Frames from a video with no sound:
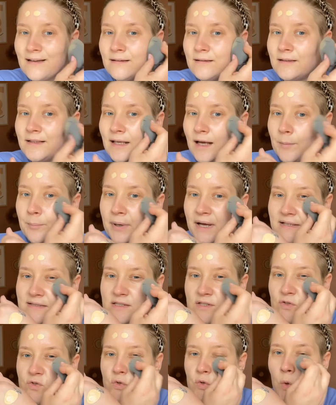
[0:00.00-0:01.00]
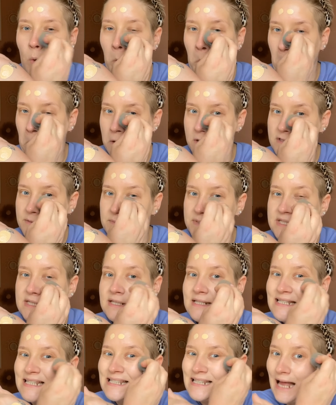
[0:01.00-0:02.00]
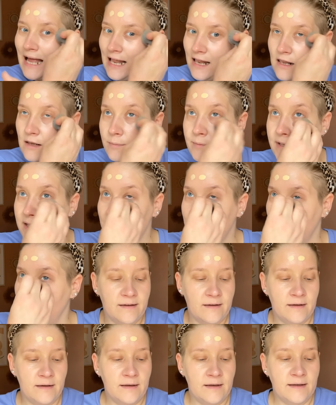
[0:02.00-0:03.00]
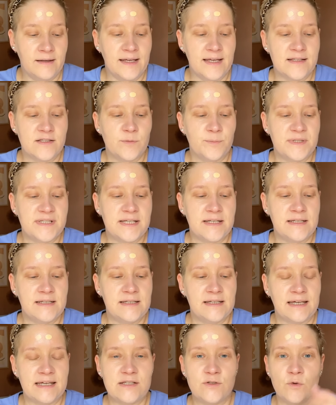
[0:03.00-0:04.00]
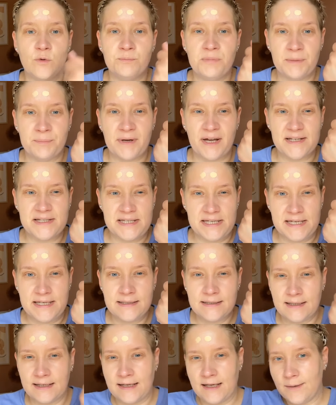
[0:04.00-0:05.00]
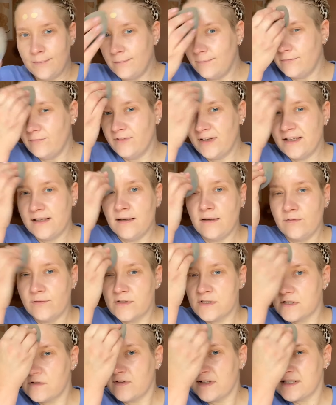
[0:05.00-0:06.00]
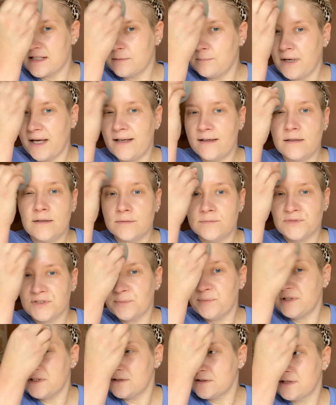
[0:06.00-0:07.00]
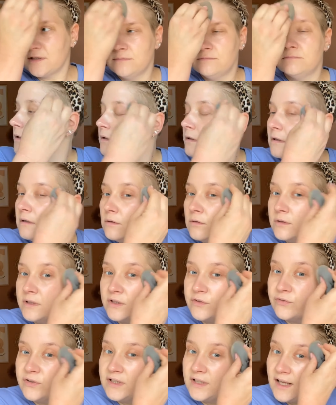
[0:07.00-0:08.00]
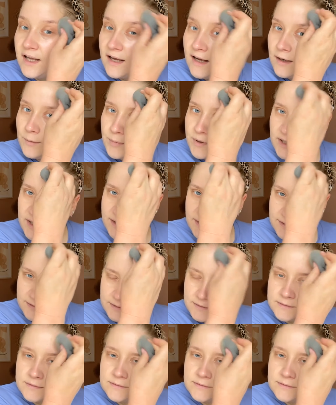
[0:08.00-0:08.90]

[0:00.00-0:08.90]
ja, pastös, ein bisschen salbig. Geht so ein bisschen in die Richtung Bepanthen-Creme, wenn ihr wisst, was ich meine damit. Und ich finde aber,